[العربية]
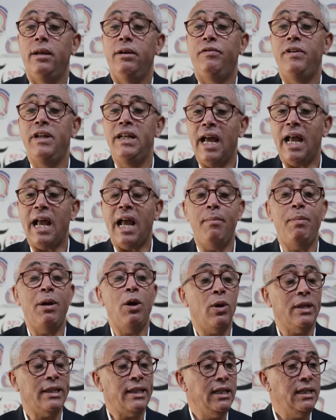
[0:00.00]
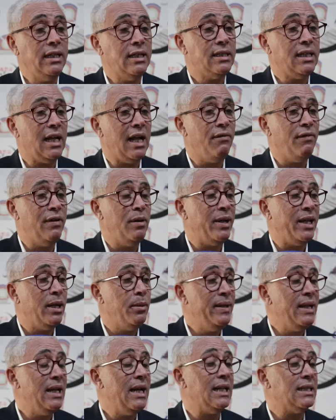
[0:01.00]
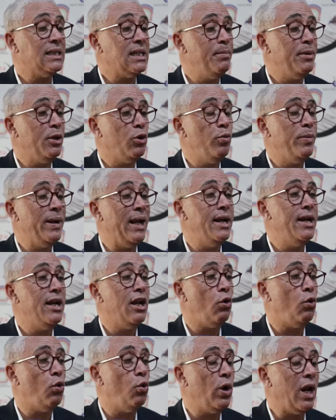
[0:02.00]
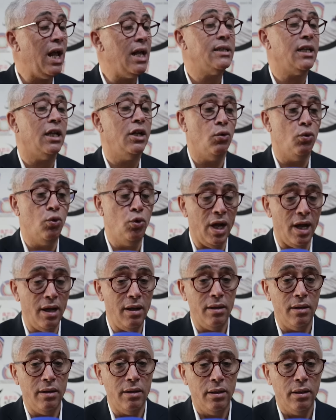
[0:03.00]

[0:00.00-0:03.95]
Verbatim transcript: في النقابة الوطنية الصحافة المغربية نعتبر بأن الخلاصة الأولى